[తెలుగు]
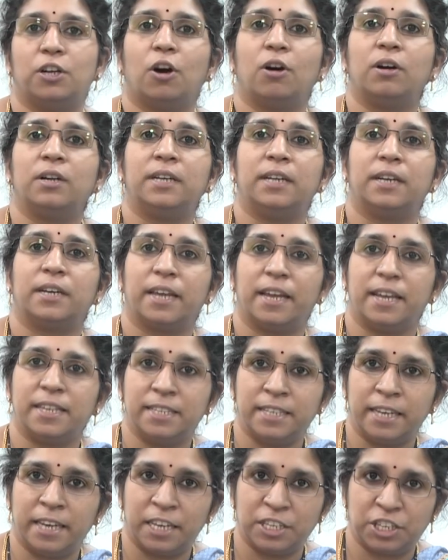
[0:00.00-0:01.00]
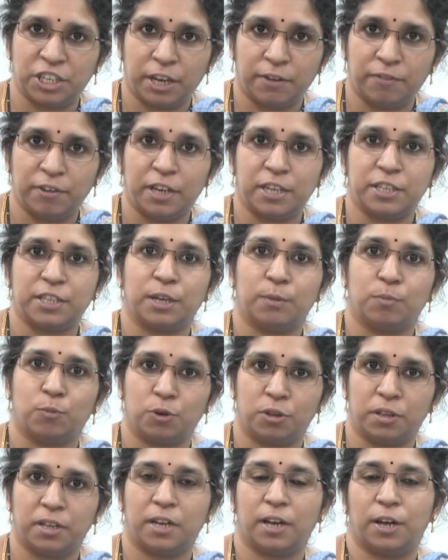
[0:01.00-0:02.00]
డాక్టర్ కేజీహెచ్ ఏవిఎస్ఎన్
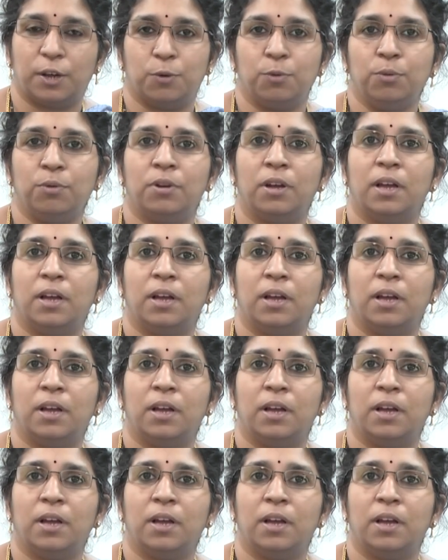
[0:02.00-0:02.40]
మూర్తి గారు